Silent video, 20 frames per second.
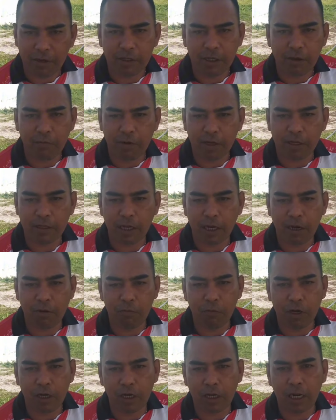Sama-sama,
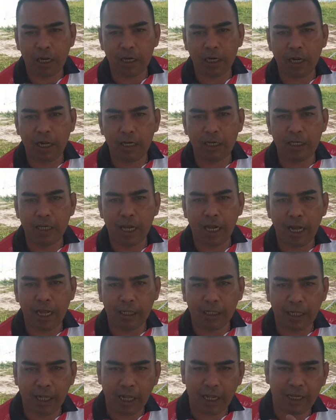salam buat rekan-rekan di
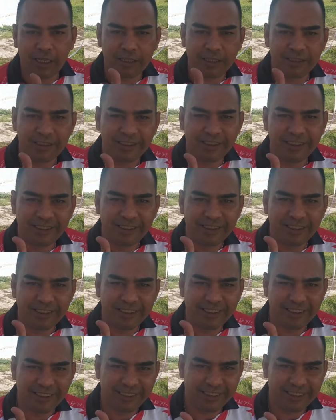Jakarta. Oke,